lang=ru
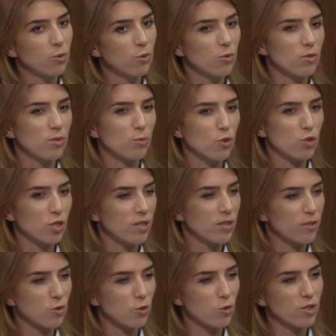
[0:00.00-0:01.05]
он
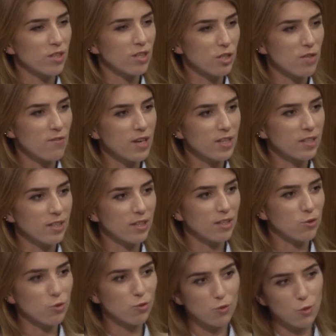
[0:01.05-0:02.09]
немножко чуть сложноватый
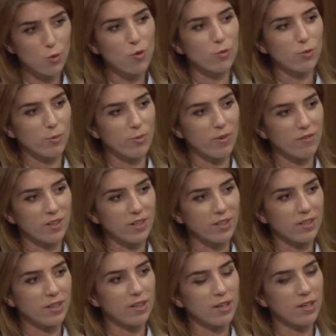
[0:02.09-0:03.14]
и чуть в другом
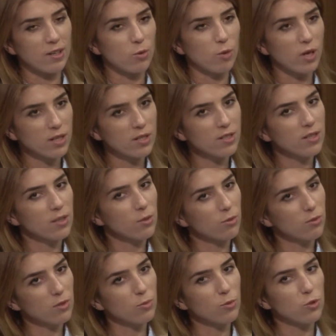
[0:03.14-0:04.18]
направлении, а урахинский,
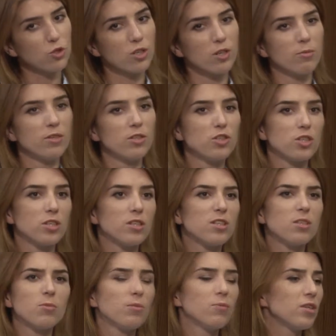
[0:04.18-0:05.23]
он немножко ближе, и
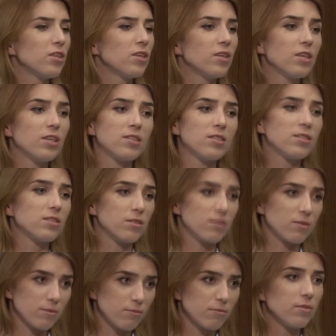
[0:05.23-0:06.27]
тем не менее есть э,
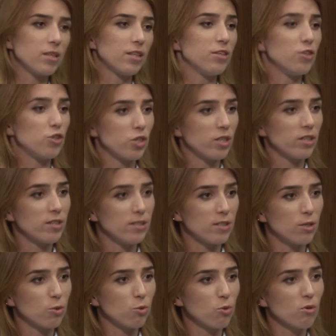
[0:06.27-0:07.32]
отличие от
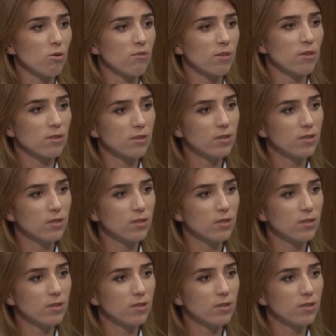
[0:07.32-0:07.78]
литературного.